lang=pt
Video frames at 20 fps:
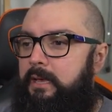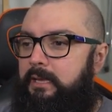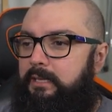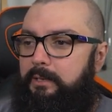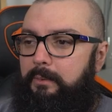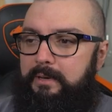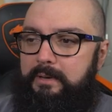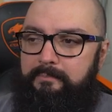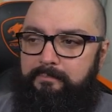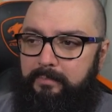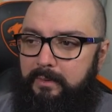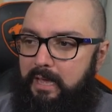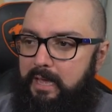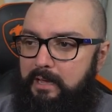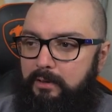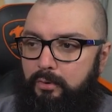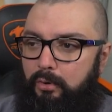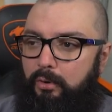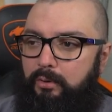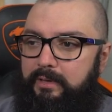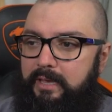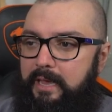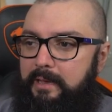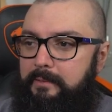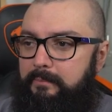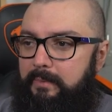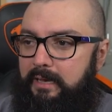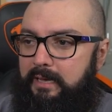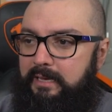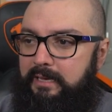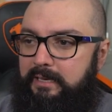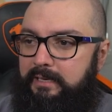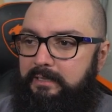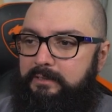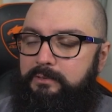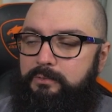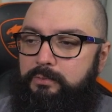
Então ali, é, coloquei a ah,